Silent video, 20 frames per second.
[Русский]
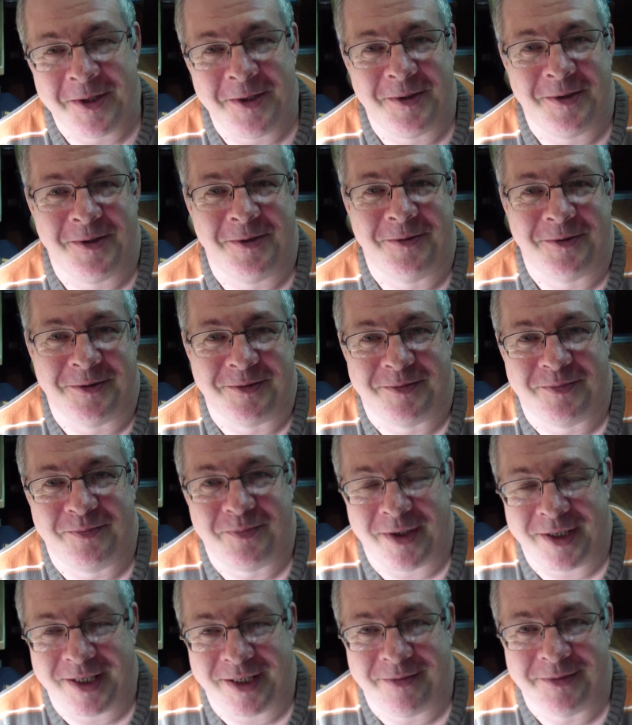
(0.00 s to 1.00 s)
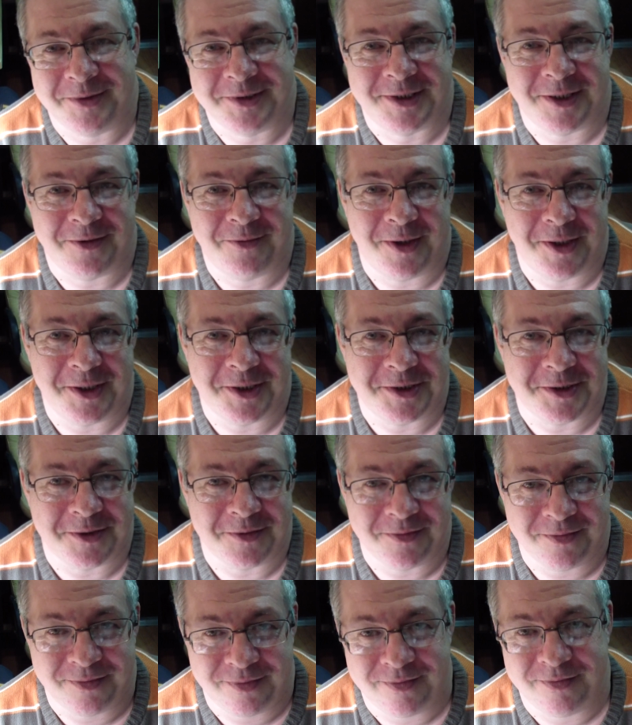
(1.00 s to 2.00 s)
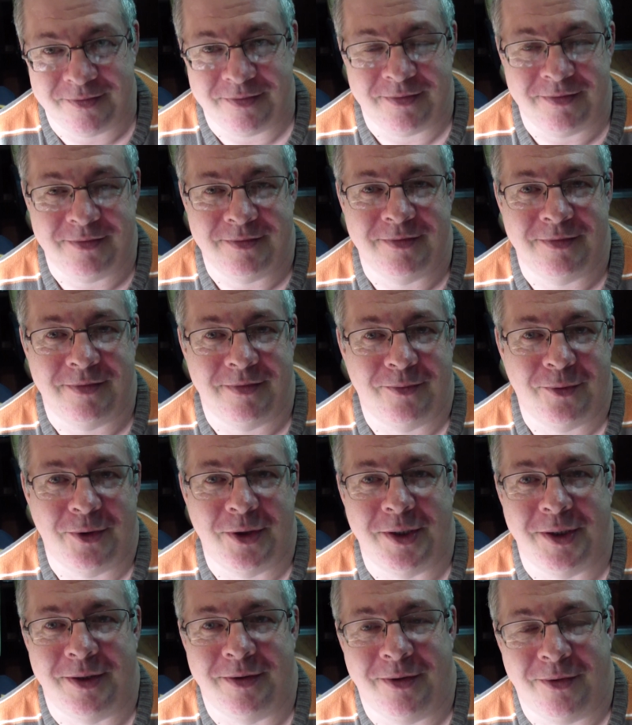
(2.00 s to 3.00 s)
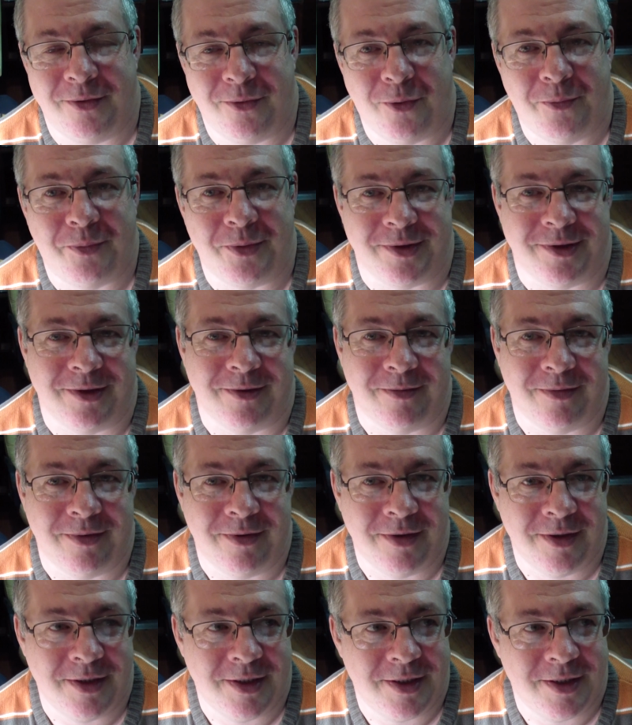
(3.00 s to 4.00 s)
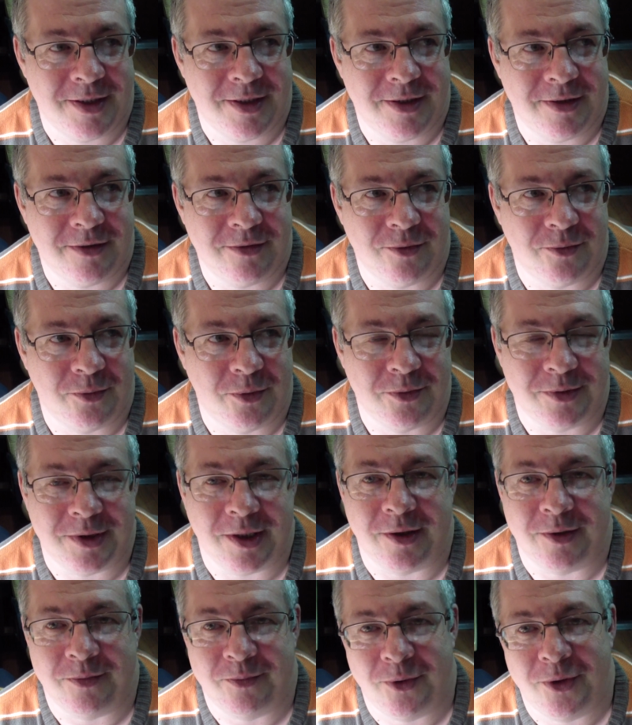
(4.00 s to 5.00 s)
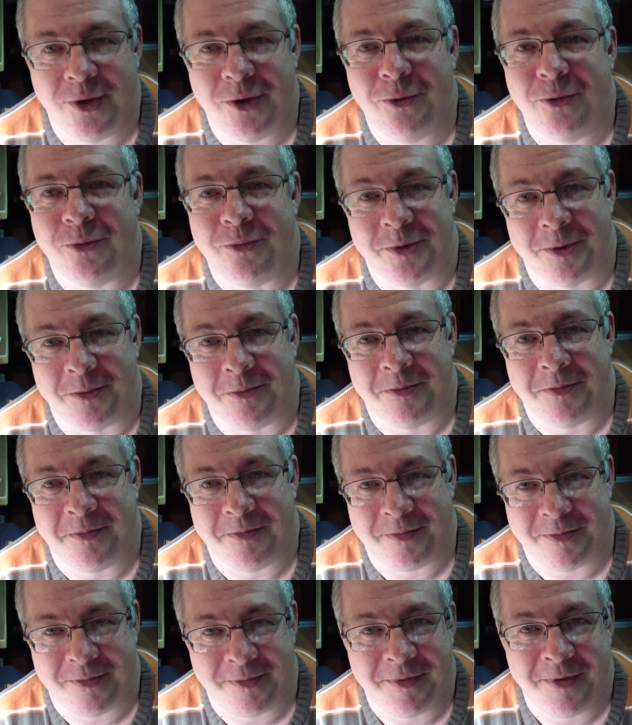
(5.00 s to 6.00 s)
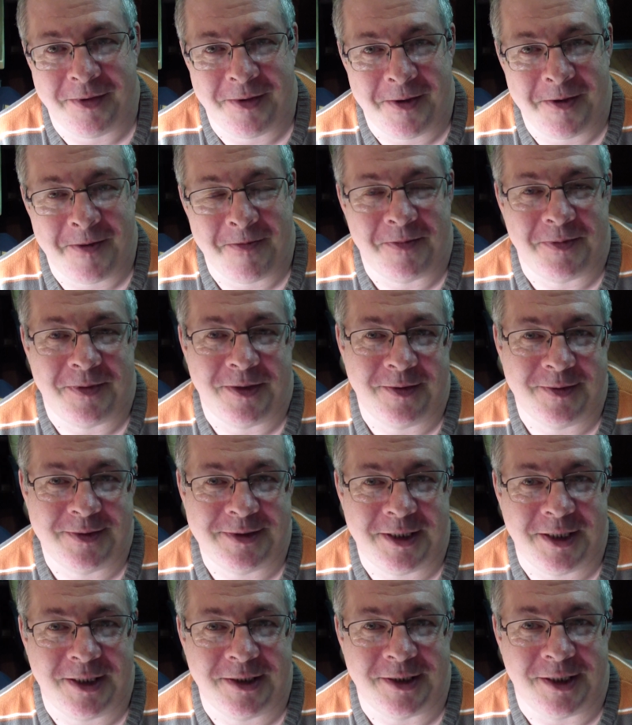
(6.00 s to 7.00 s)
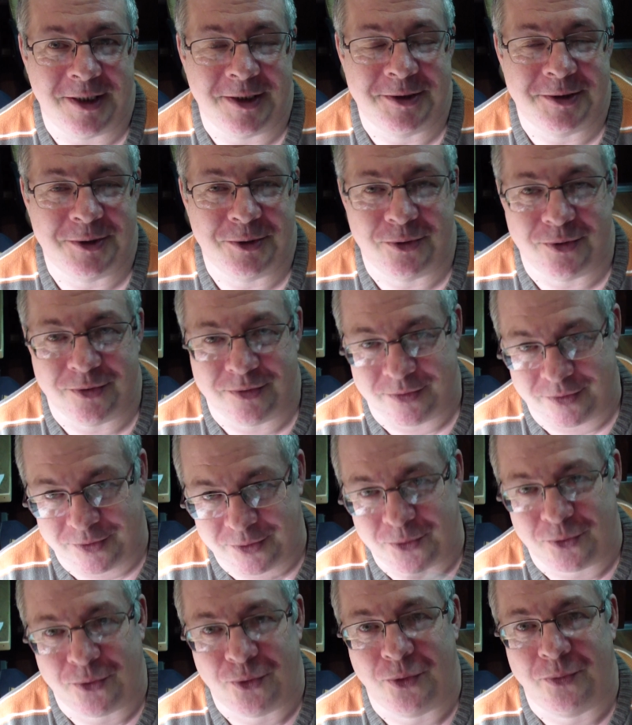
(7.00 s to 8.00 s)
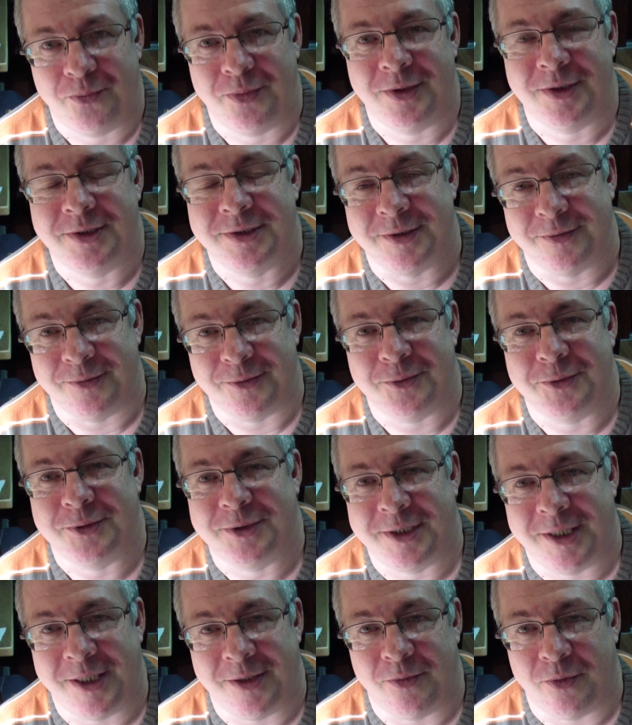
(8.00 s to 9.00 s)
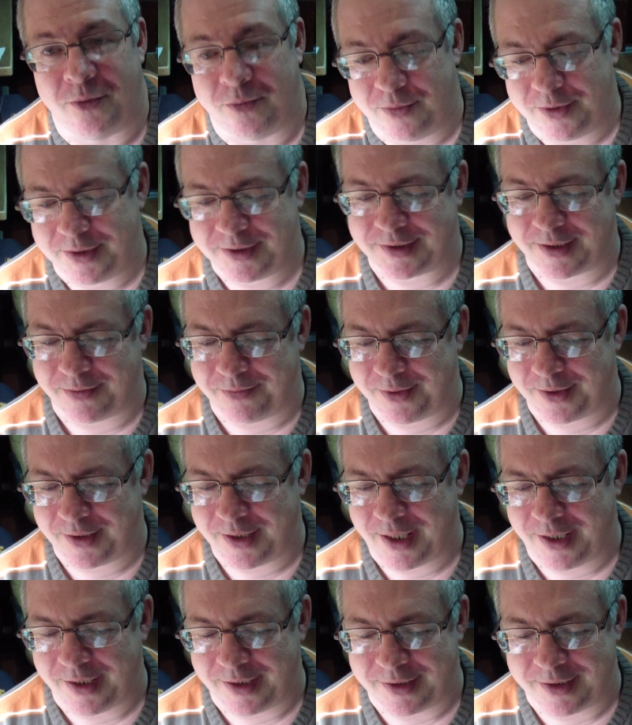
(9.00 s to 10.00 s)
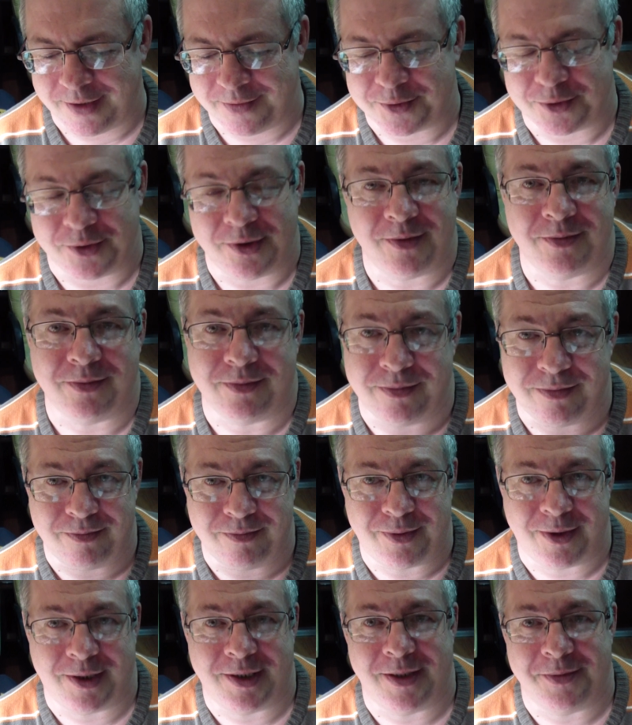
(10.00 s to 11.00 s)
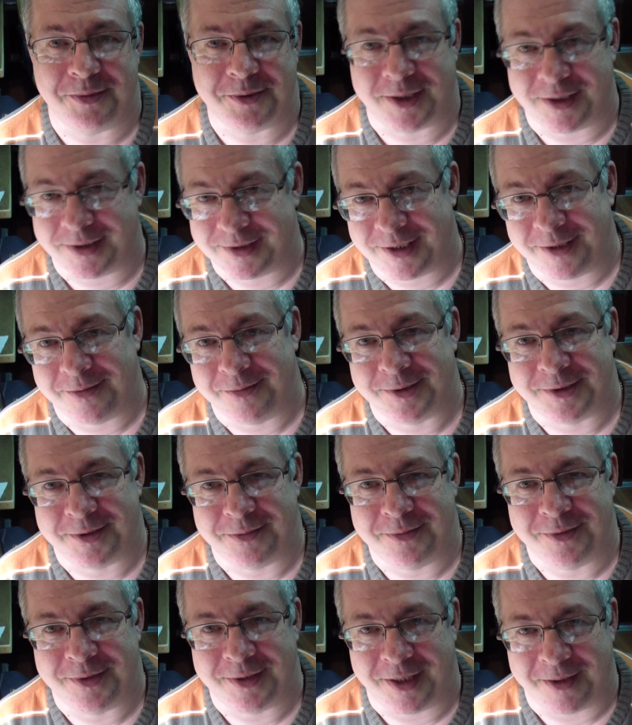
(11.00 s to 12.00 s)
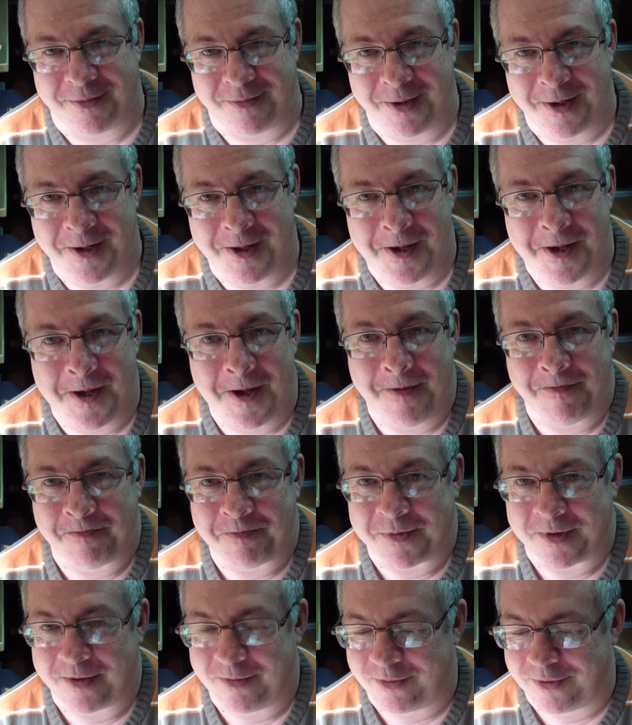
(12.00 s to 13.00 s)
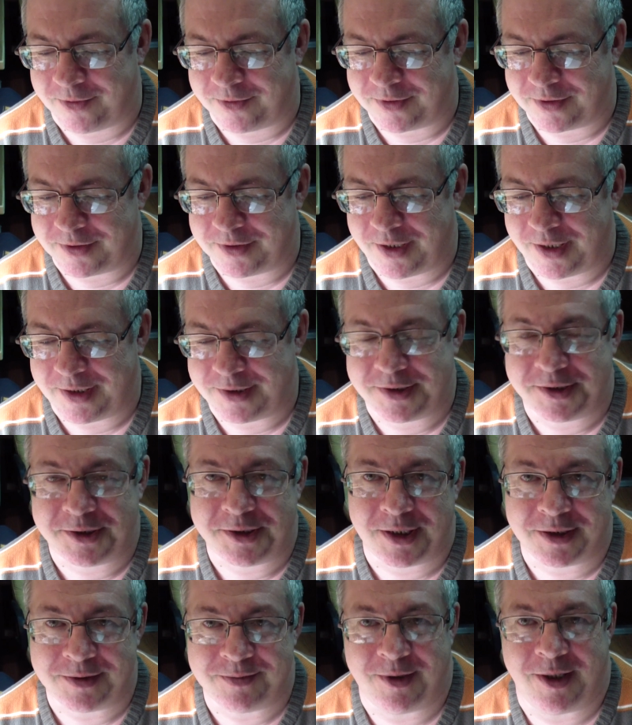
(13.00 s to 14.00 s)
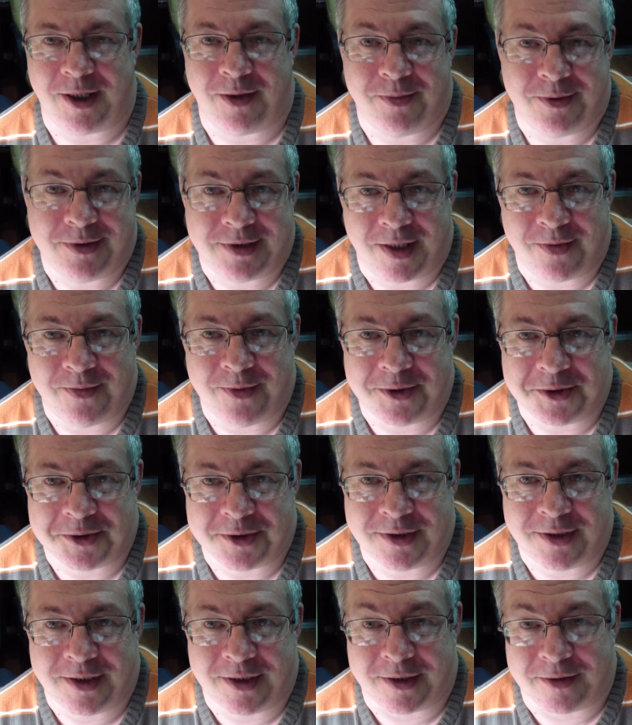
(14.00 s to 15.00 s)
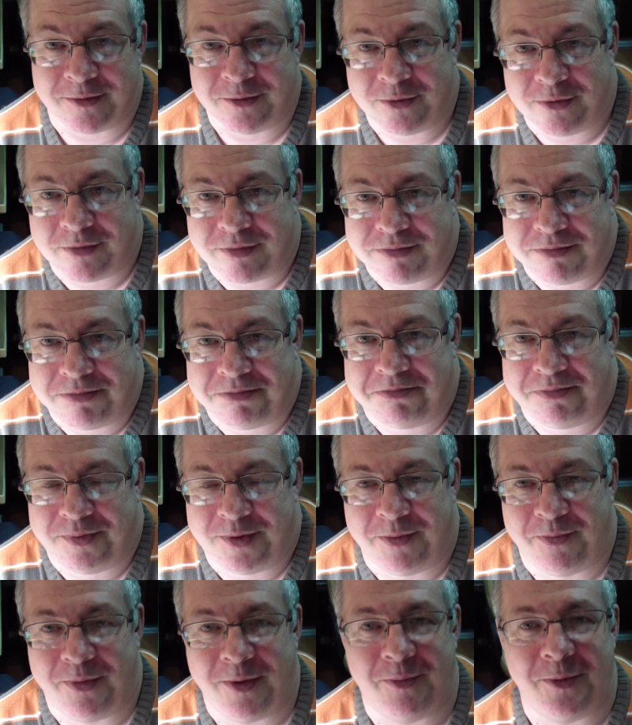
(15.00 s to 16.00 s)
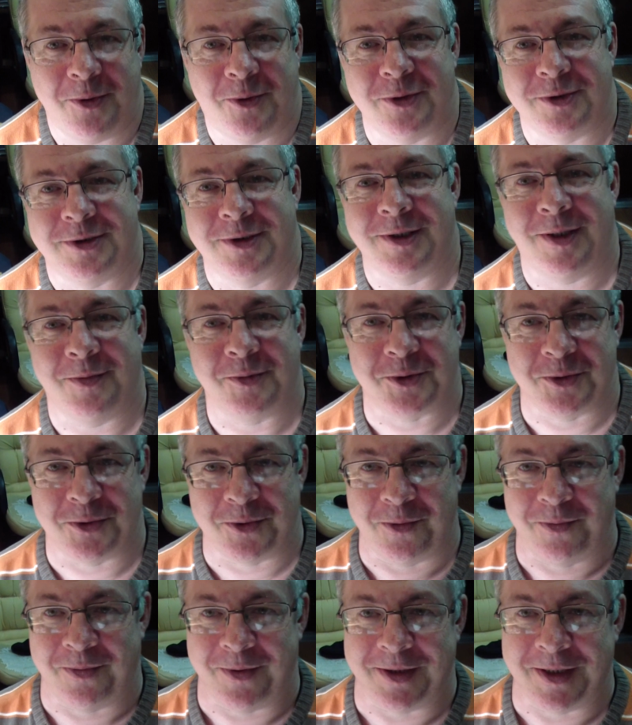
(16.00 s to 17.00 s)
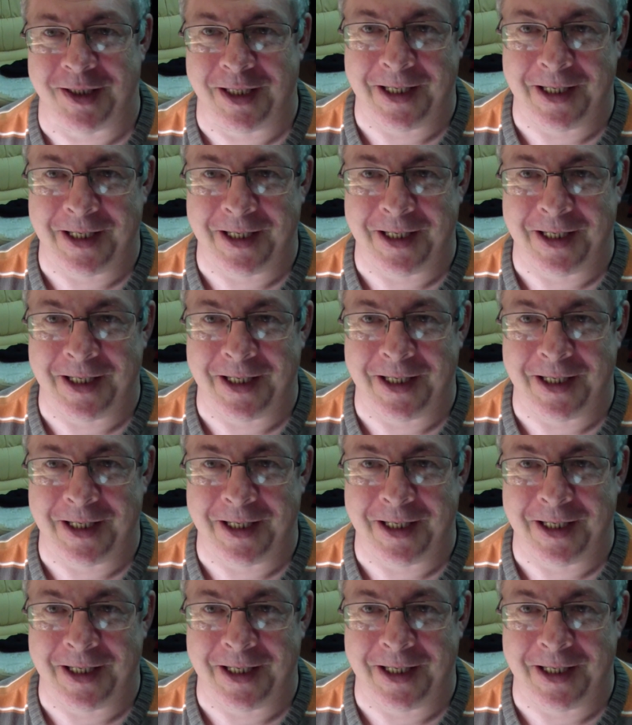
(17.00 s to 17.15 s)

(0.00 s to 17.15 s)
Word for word: Вот, пока мы с товарищем более опытным, ну, будем так говорить, более умным, не встретились, и он не углубился в эту схему. Мы собирали, да и все. Нам прораб сказал, мы собираем. Вот. А сейчас мы как бы сами инженеры, ну, теперь приходится нам шурупить.